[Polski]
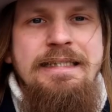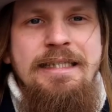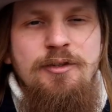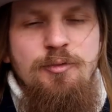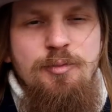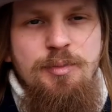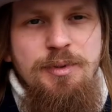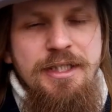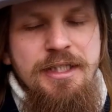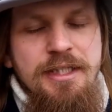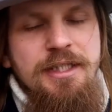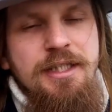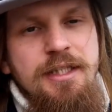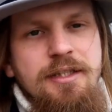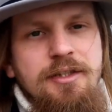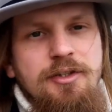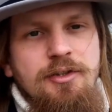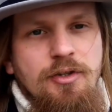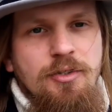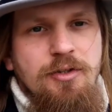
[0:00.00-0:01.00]

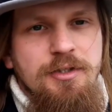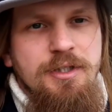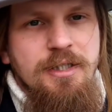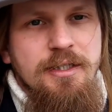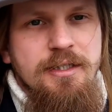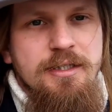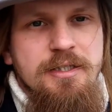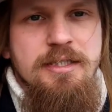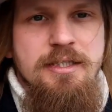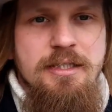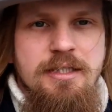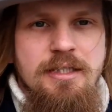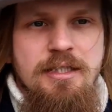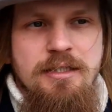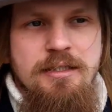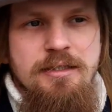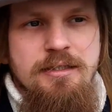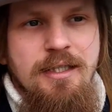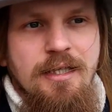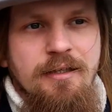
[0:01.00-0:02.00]
Dębniki to jest
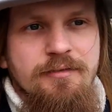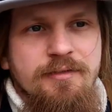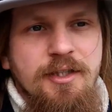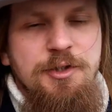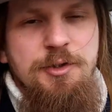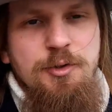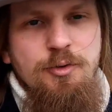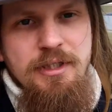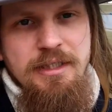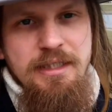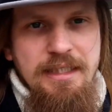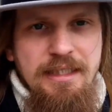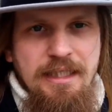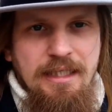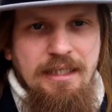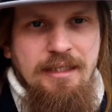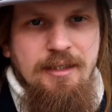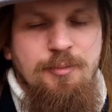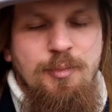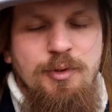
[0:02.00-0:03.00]
e, dawna
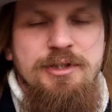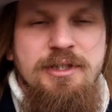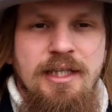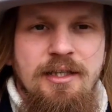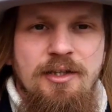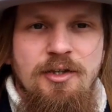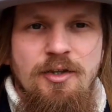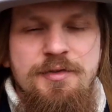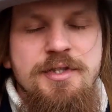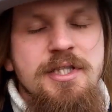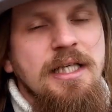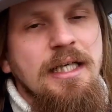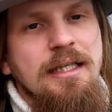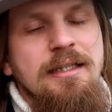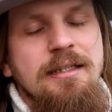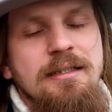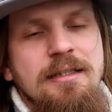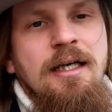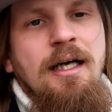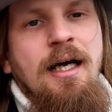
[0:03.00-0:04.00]
jurydyka
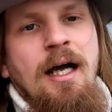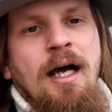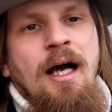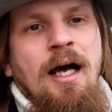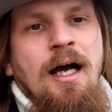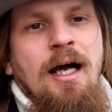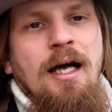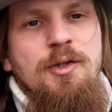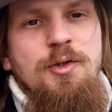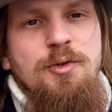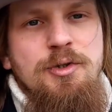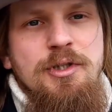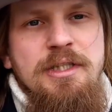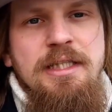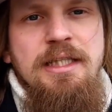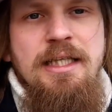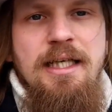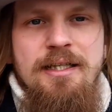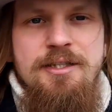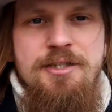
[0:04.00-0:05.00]
podkrakowska E,
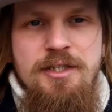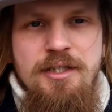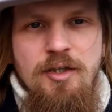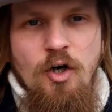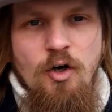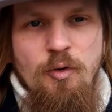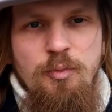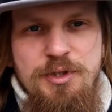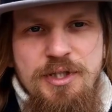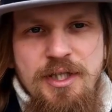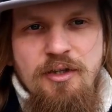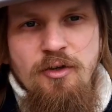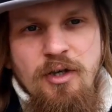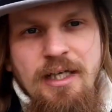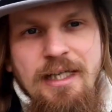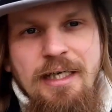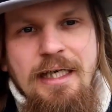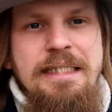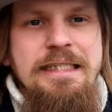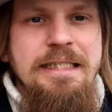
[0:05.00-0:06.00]
jurydyka, czyli obszar o
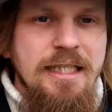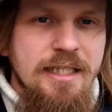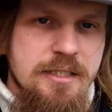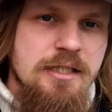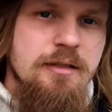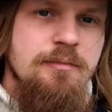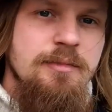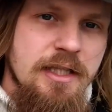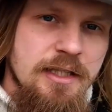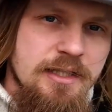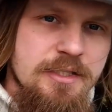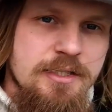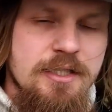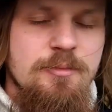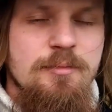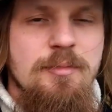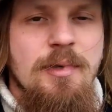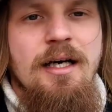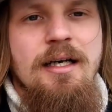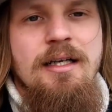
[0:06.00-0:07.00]
charakterze
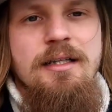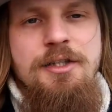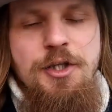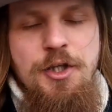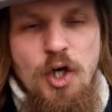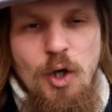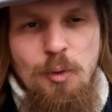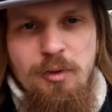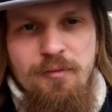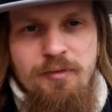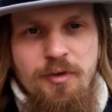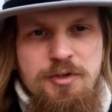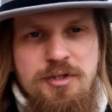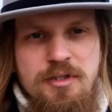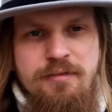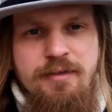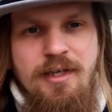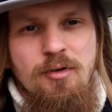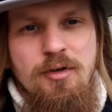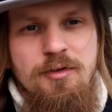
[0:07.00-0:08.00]
miejskim, ale nie
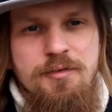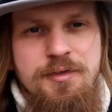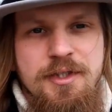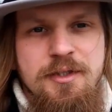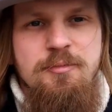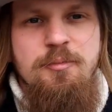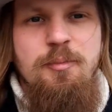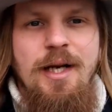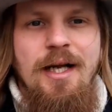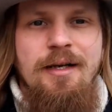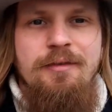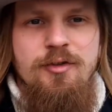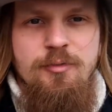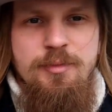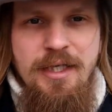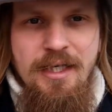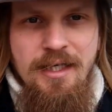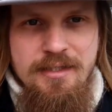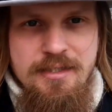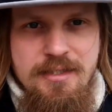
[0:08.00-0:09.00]
obowiązywało w nim prawo
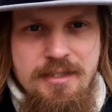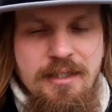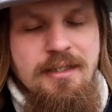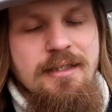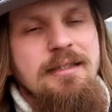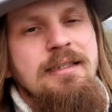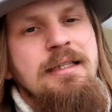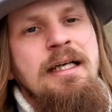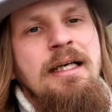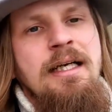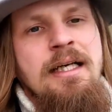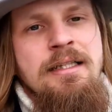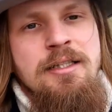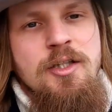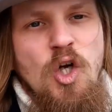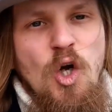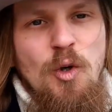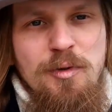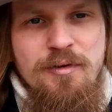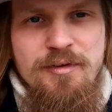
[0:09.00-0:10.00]
miasta,
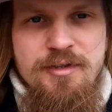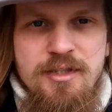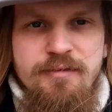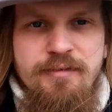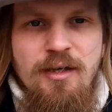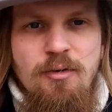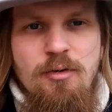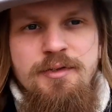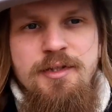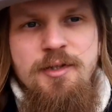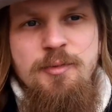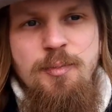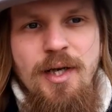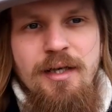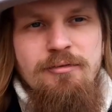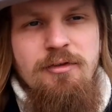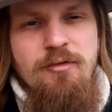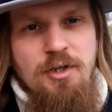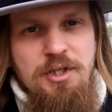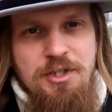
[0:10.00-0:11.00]
tylko obowiązywało w nim
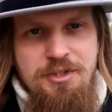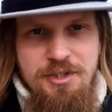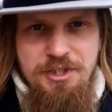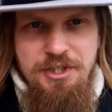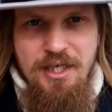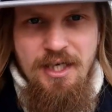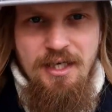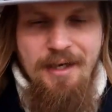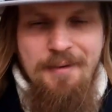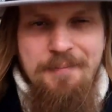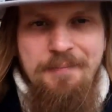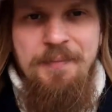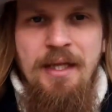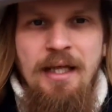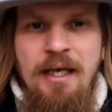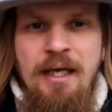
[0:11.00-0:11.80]
prawo właściciela.